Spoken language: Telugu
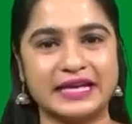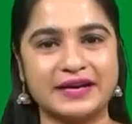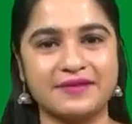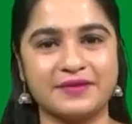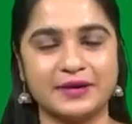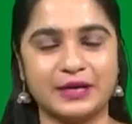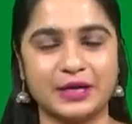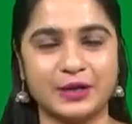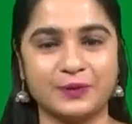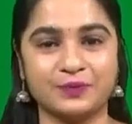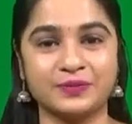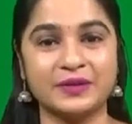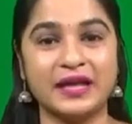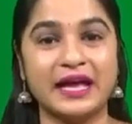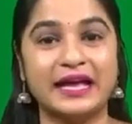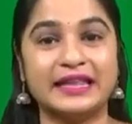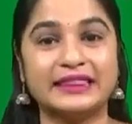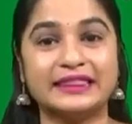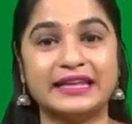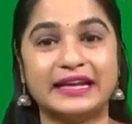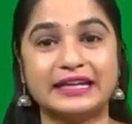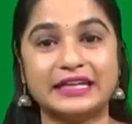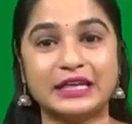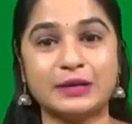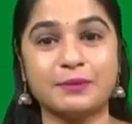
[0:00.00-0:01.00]
వాతావరణం
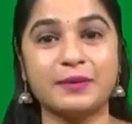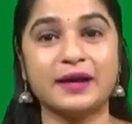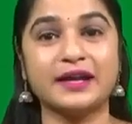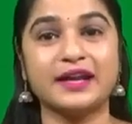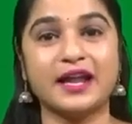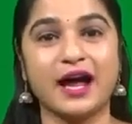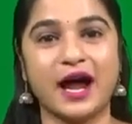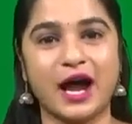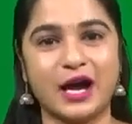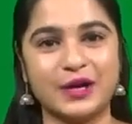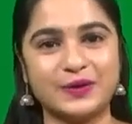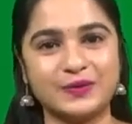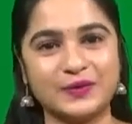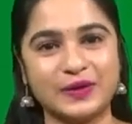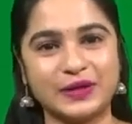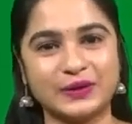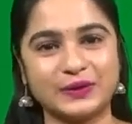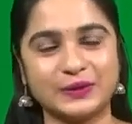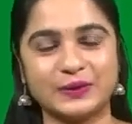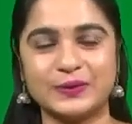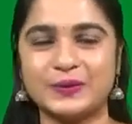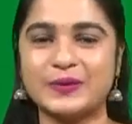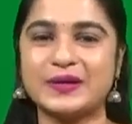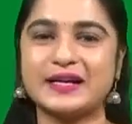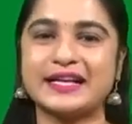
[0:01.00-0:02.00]
దట్టమైన
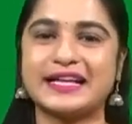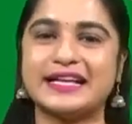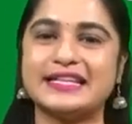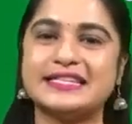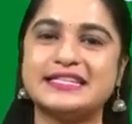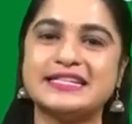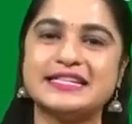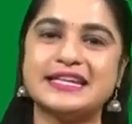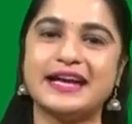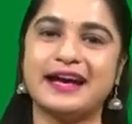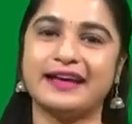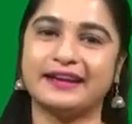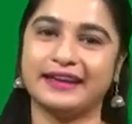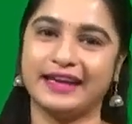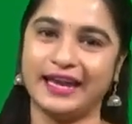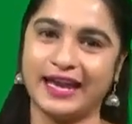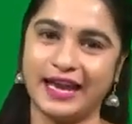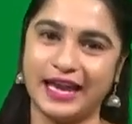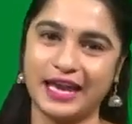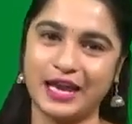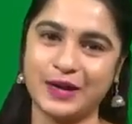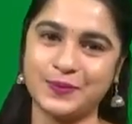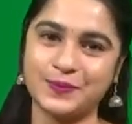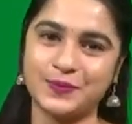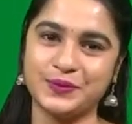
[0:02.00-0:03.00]
అడవులతో ఖజ్యార్
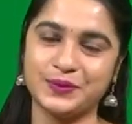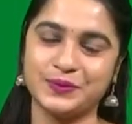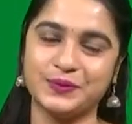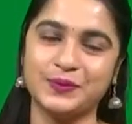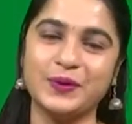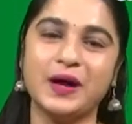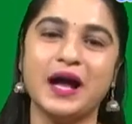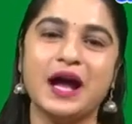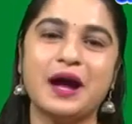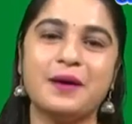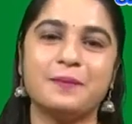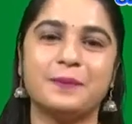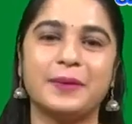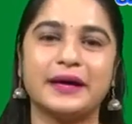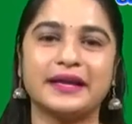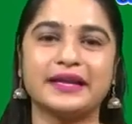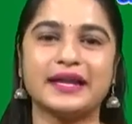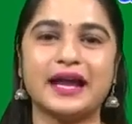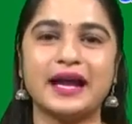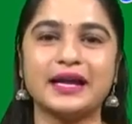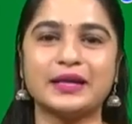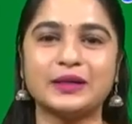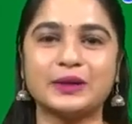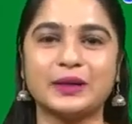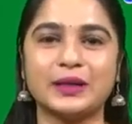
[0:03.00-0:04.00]
ఎల్లప్పుడూ
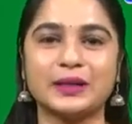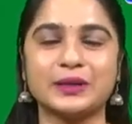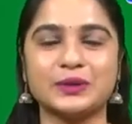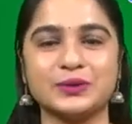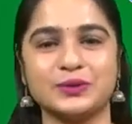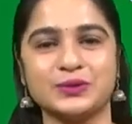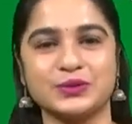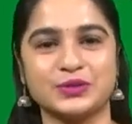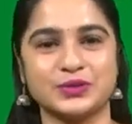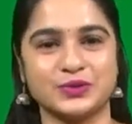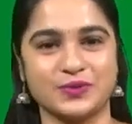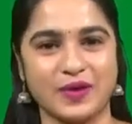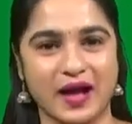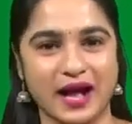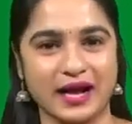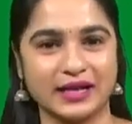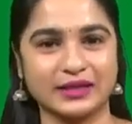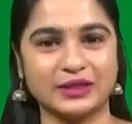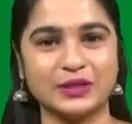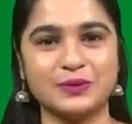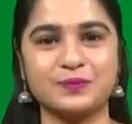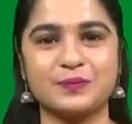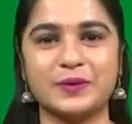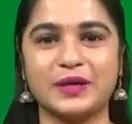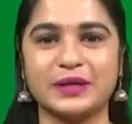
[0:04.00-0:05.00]
పర్యాటకులకు
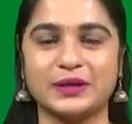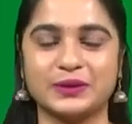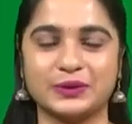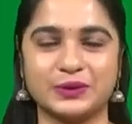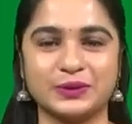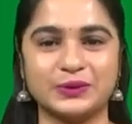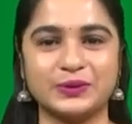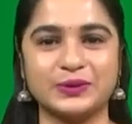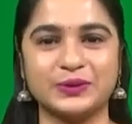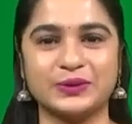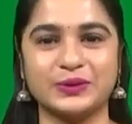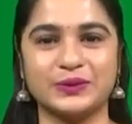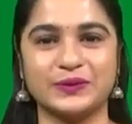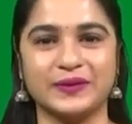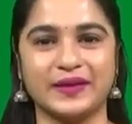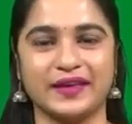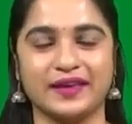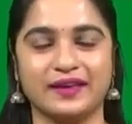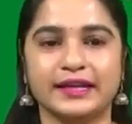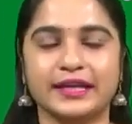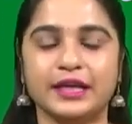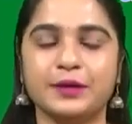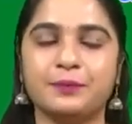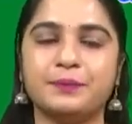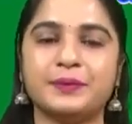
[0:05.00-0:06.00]
స్వాగతం పలుకుతూ
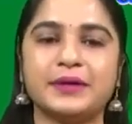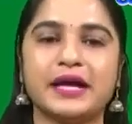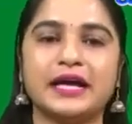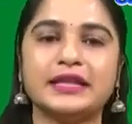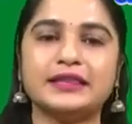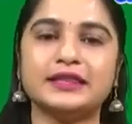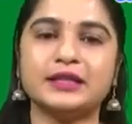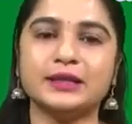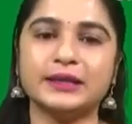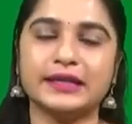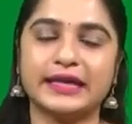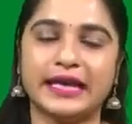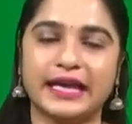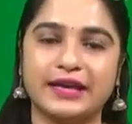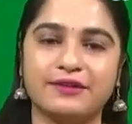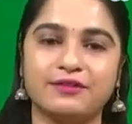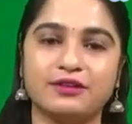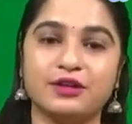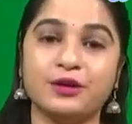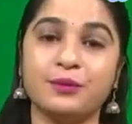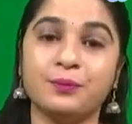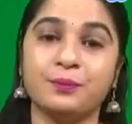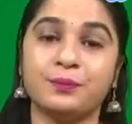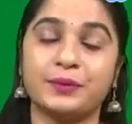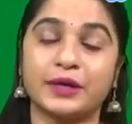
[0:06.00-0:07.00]
ఉంటుంది ఈ ప్రాంతం
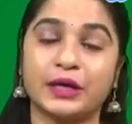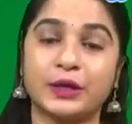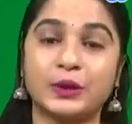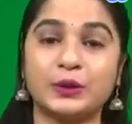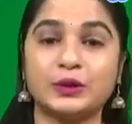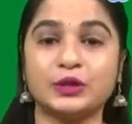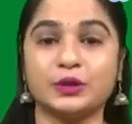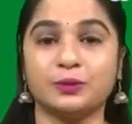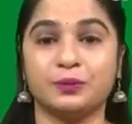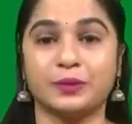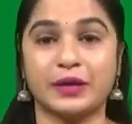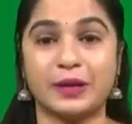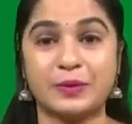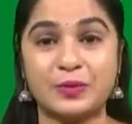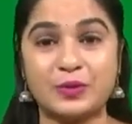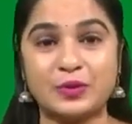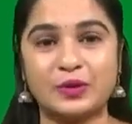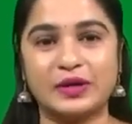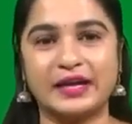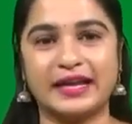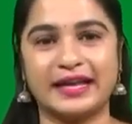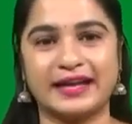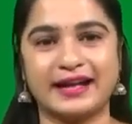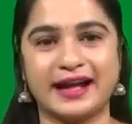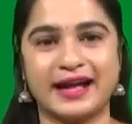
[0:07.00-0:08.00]
కేవలం ప్రకృతి
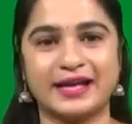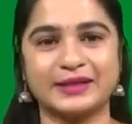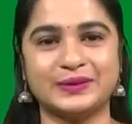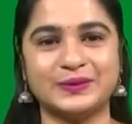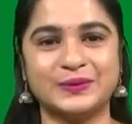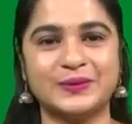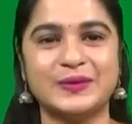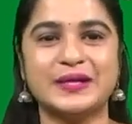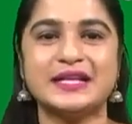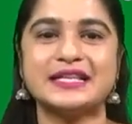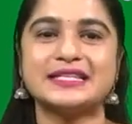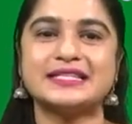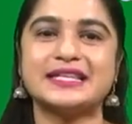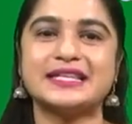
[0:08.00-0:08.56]
ప్రేమికులనే కాదు